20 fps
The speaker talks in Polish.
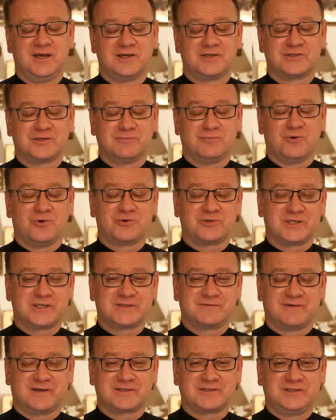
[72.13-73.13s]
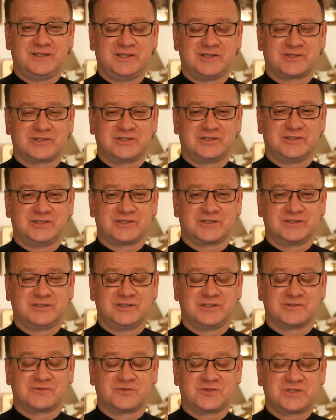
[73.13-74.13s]
że mąż jest ważniejszy niż,
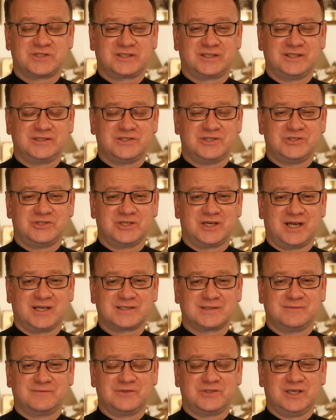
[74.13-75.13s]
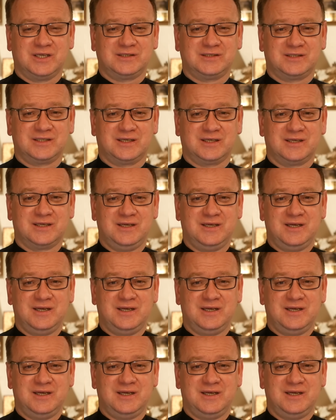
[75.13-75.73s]
niż wszystkie dzieci razem wzięte,